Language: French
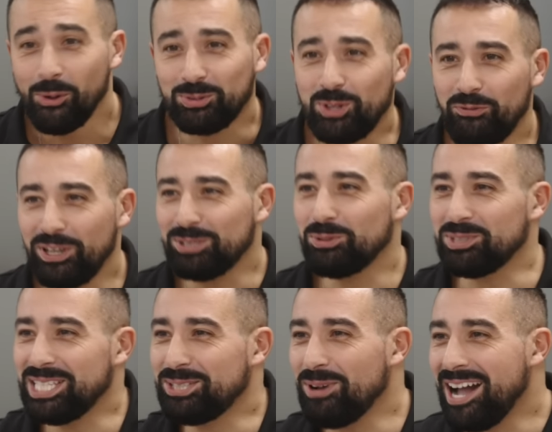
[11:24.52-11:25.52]
se le fait ce cours
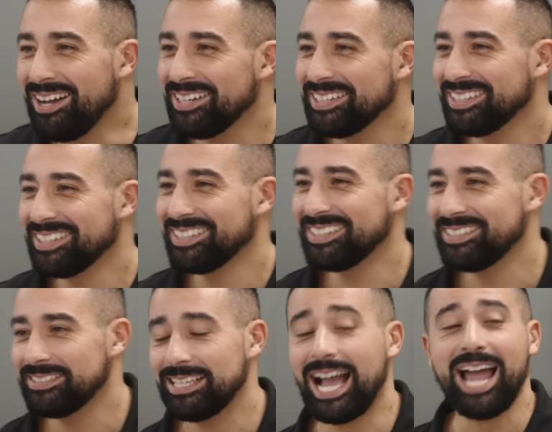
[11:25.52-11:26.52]
d'histoire
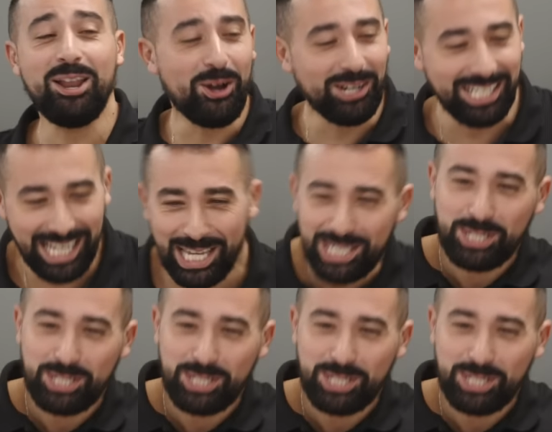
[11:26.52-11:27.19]
Alors, les